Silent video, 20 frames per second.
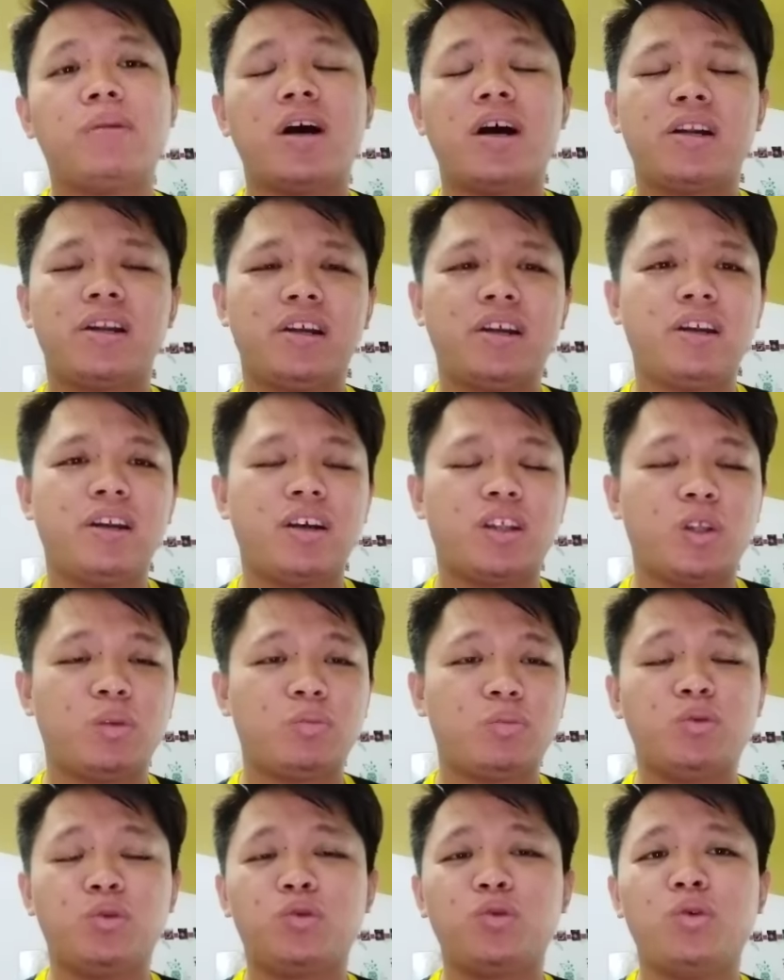Mahathir
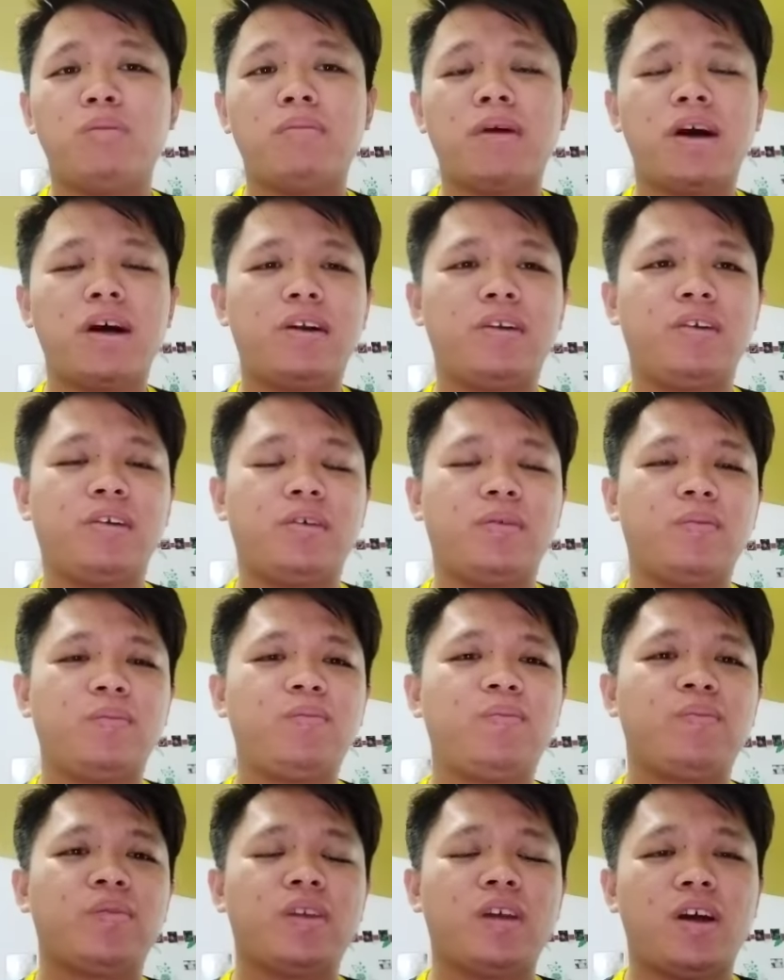ataupun Tun Mahathir,
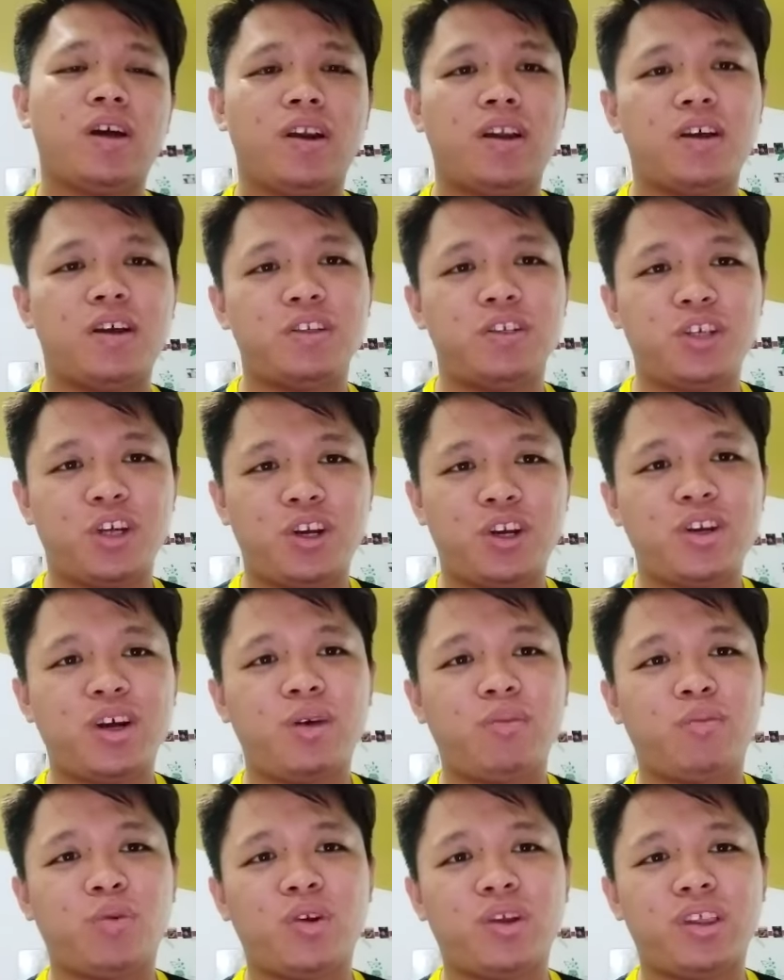
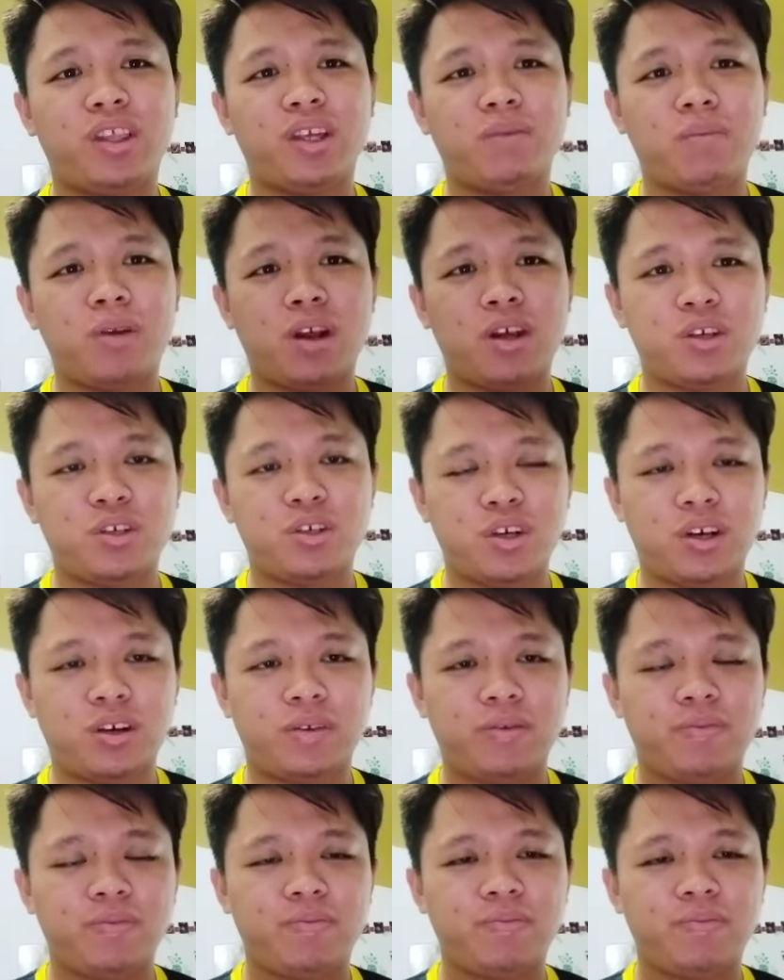legenda politik Malaysia.